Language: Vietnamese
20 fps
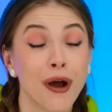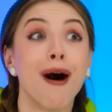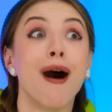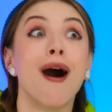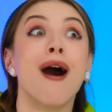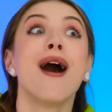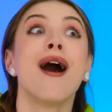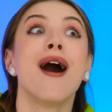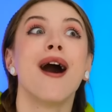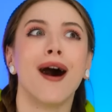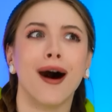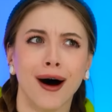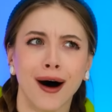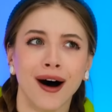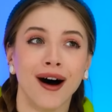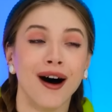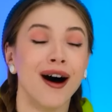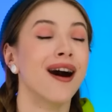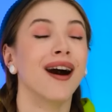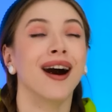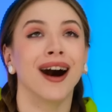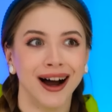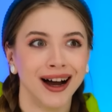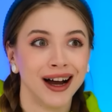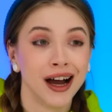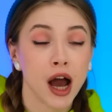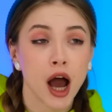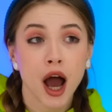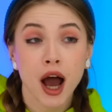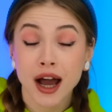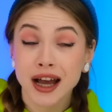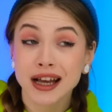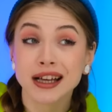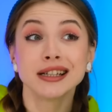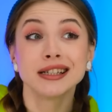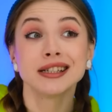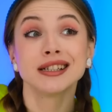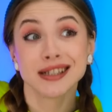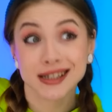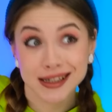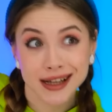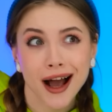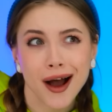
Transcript: Ồ, oh, em nghĩ thế hả?